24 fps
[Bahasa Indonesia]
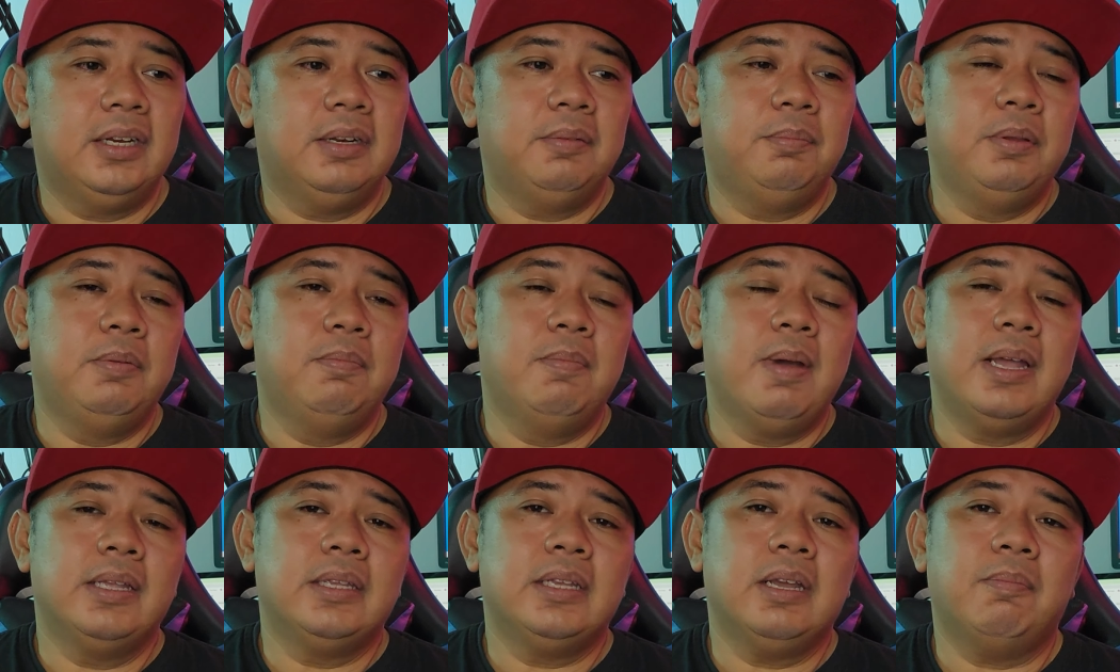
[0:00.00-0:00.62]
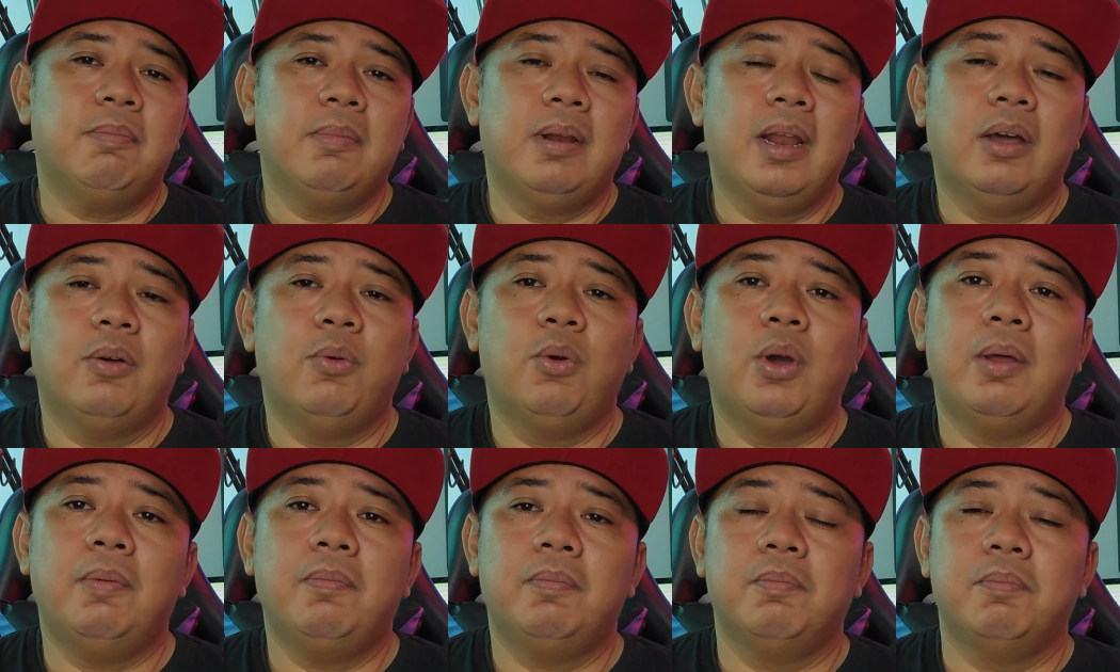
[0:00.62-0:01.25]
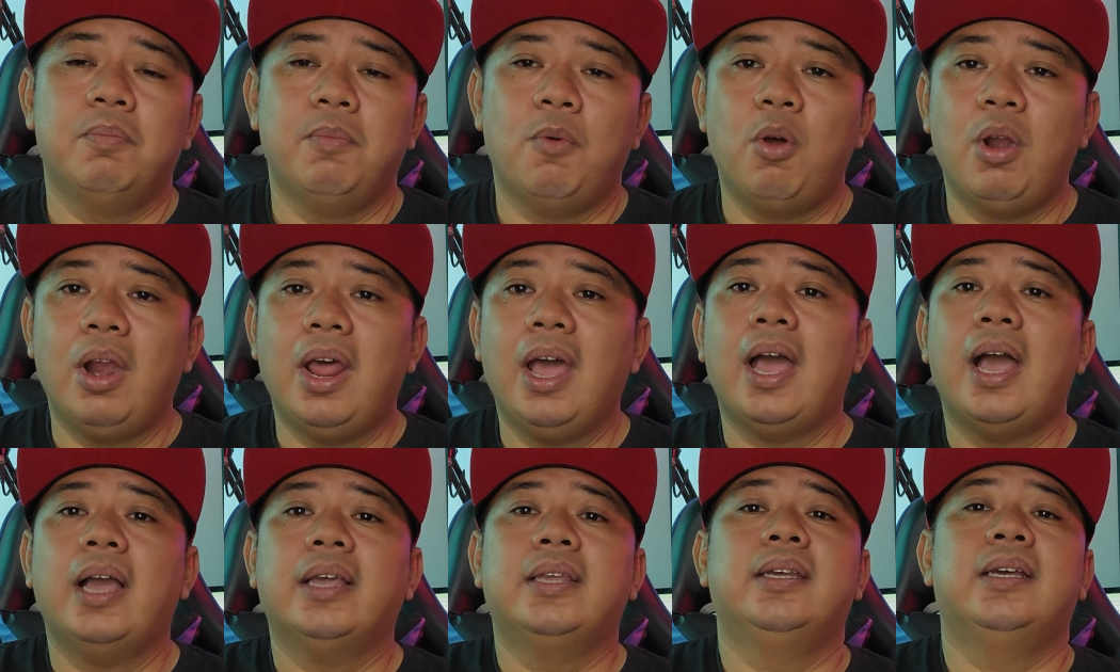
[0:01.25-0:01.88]
lebih banyak melakukan
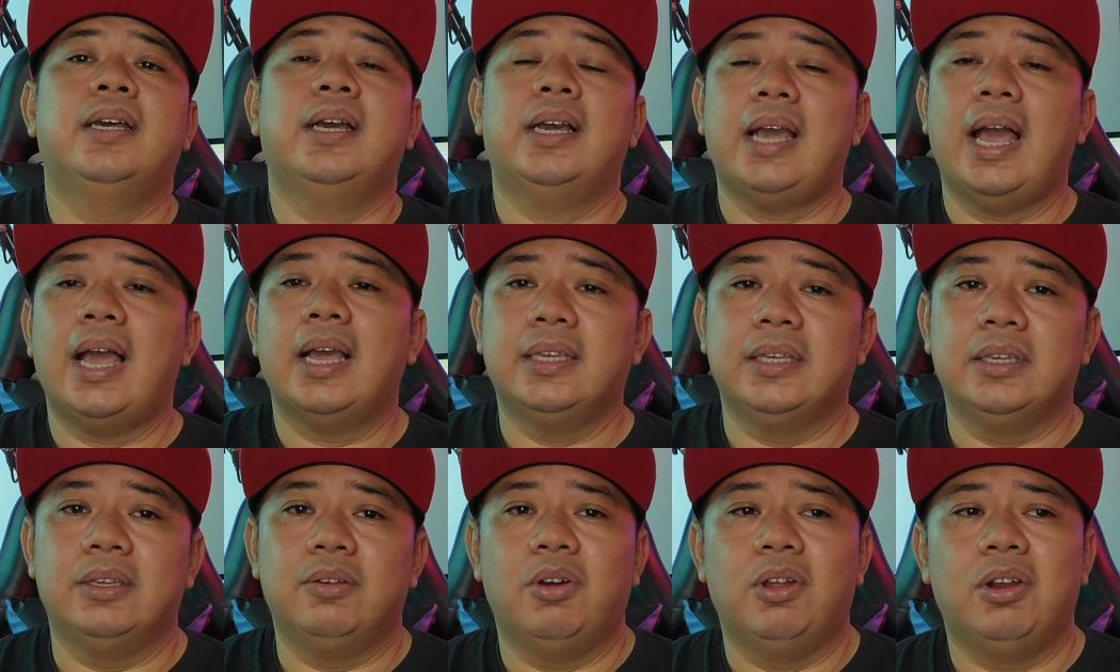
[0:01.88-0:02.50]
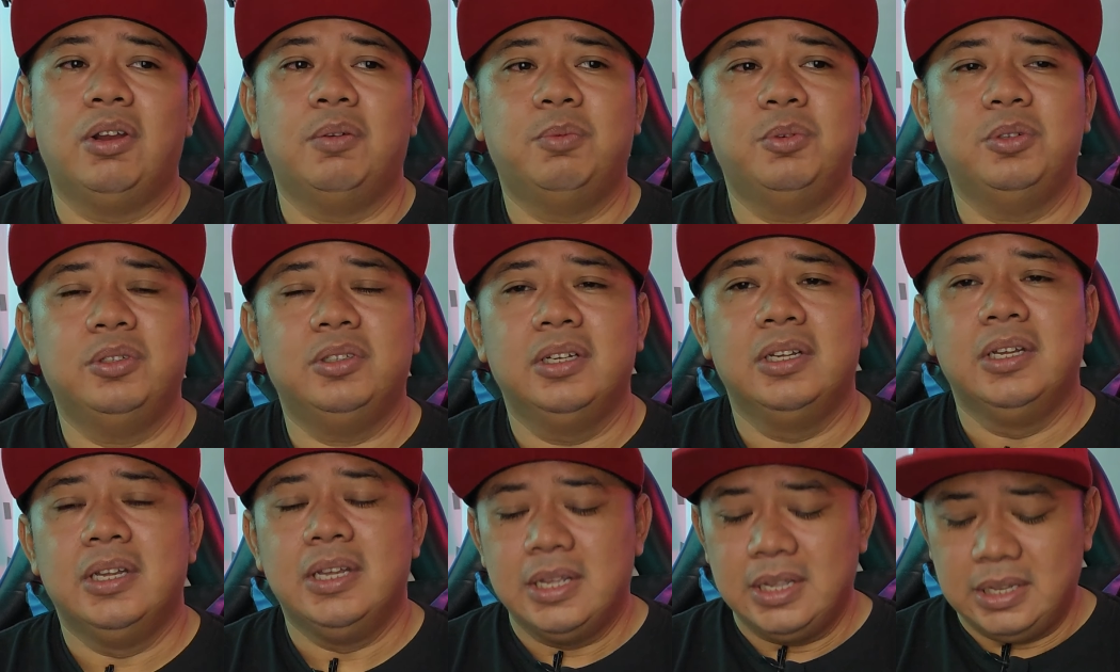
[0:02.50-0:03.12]
bola kaki ke kaki walaupun